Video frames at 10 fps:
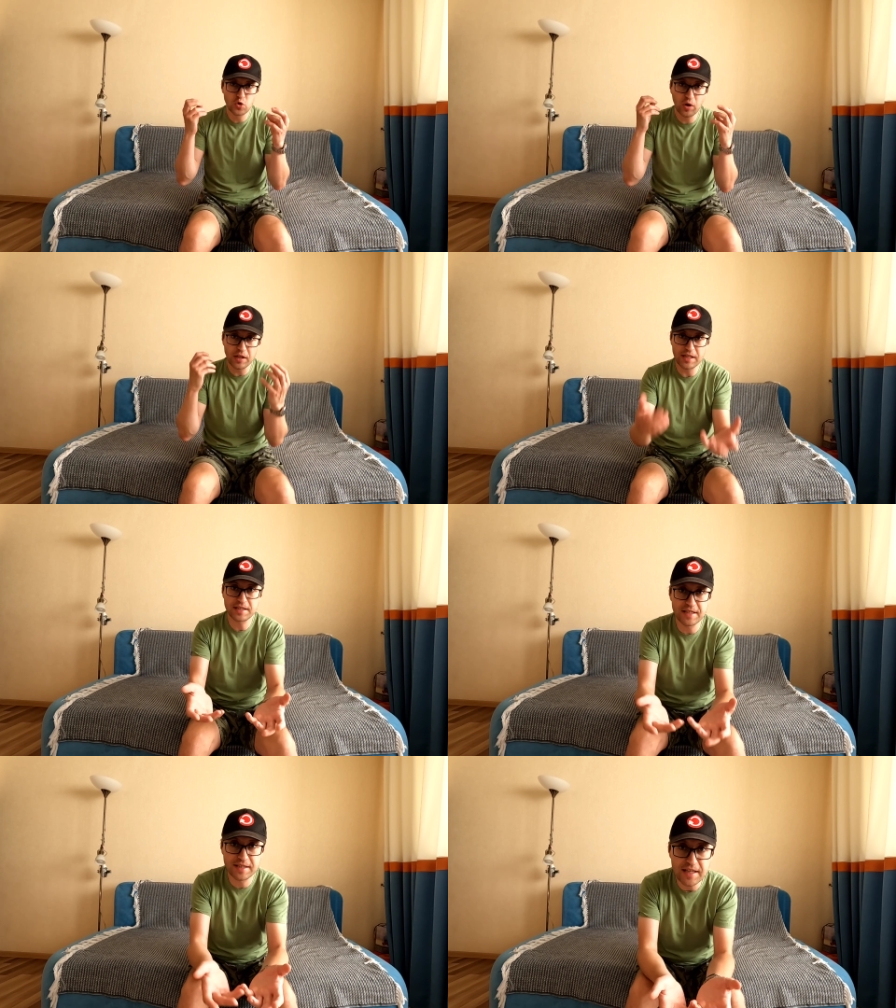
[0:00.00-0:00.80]
сука,
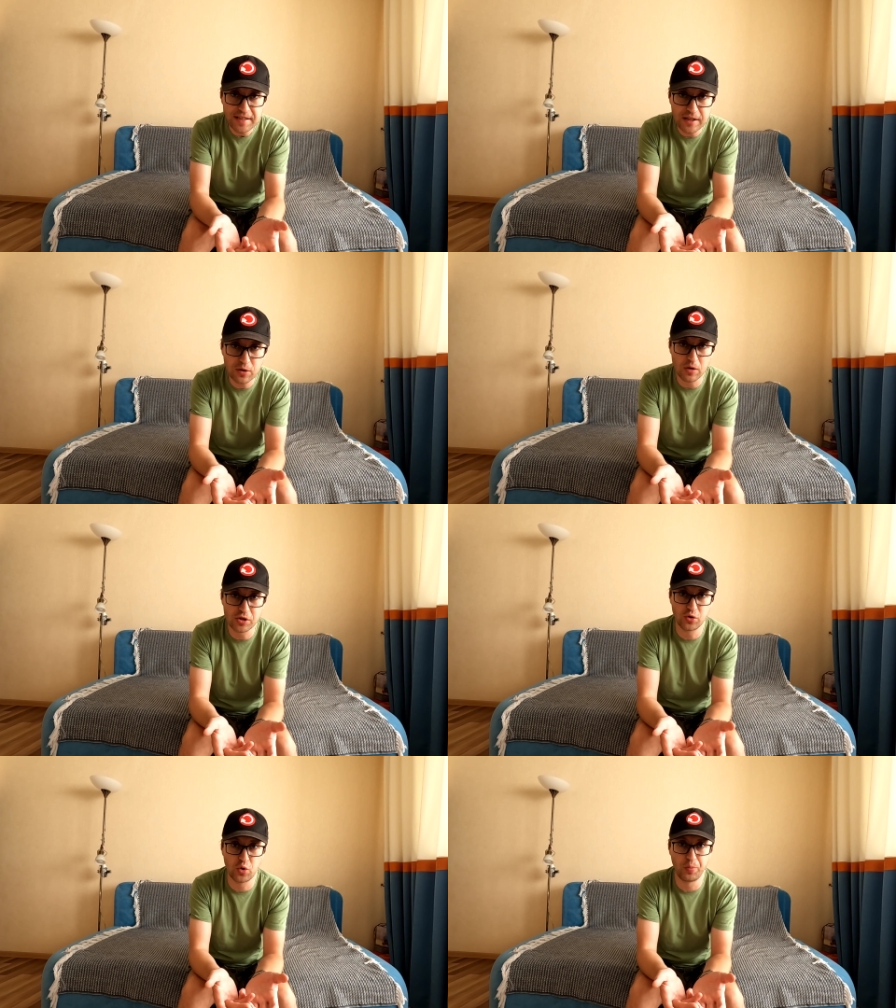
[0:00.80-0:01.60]
тебе сосиски
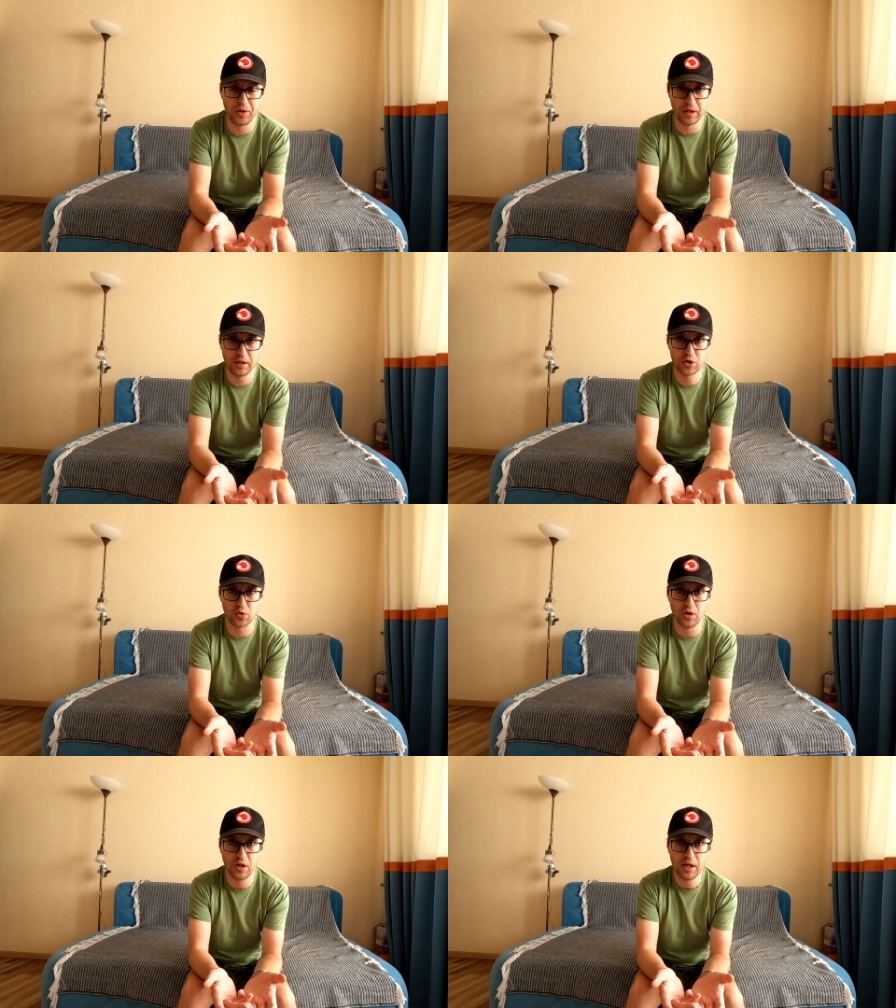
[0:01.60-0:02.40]
должен купить или
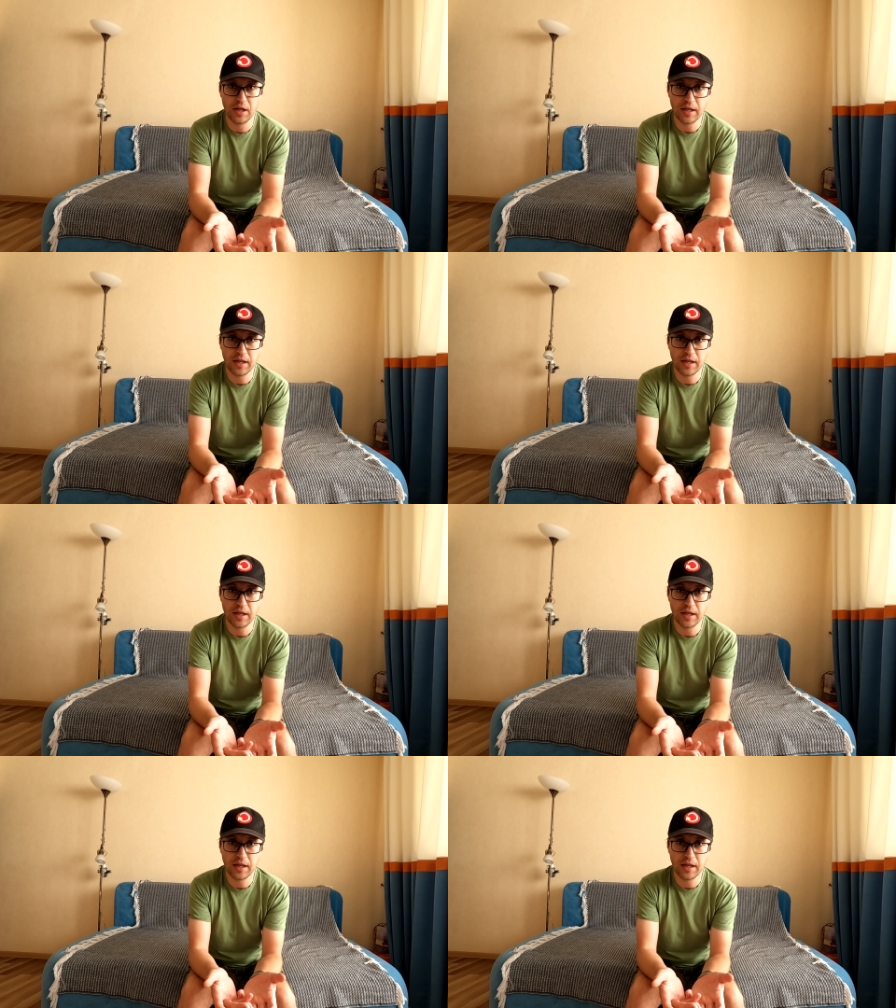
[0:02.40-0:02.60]
что?